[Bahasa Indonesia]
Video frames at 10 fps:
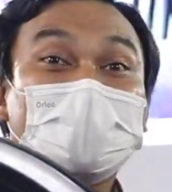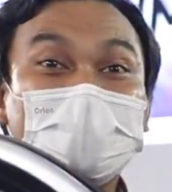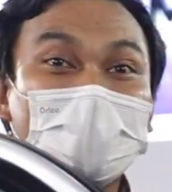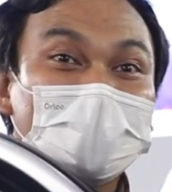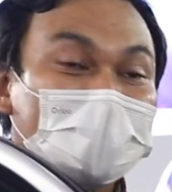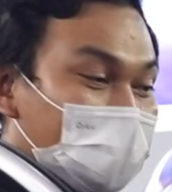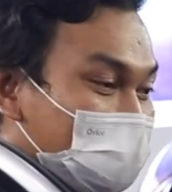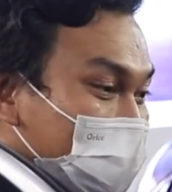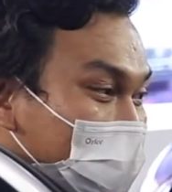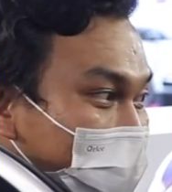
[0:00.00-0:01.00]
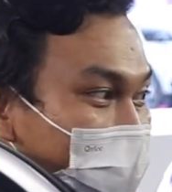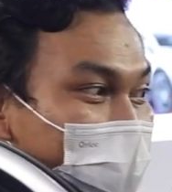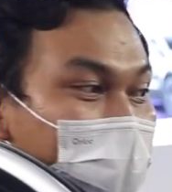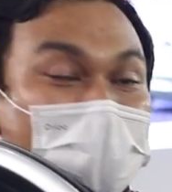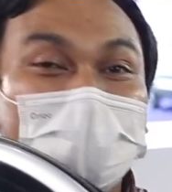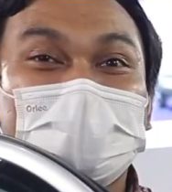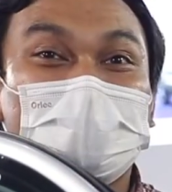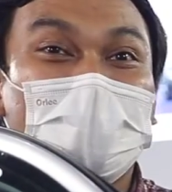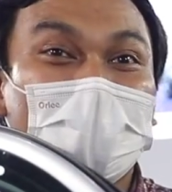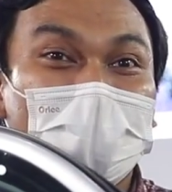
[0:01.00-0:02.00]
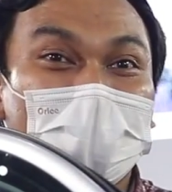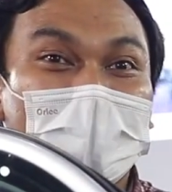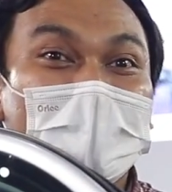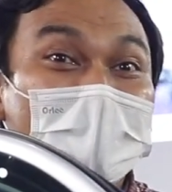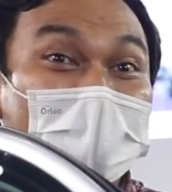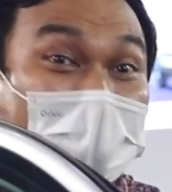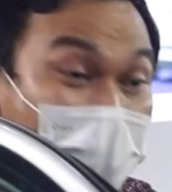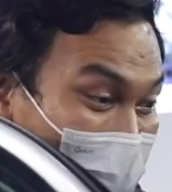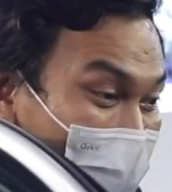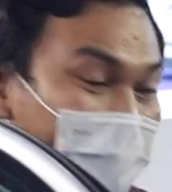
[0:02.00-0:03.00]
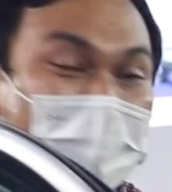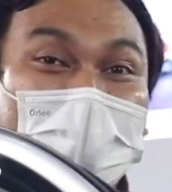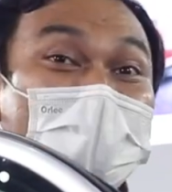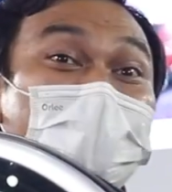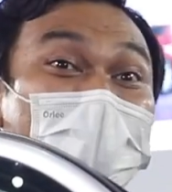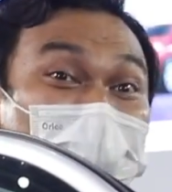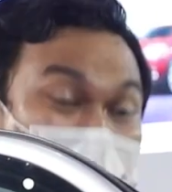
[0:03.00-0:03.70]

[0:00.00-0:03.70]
ternyata setirnya ada di sebelah kiri. Kita pindah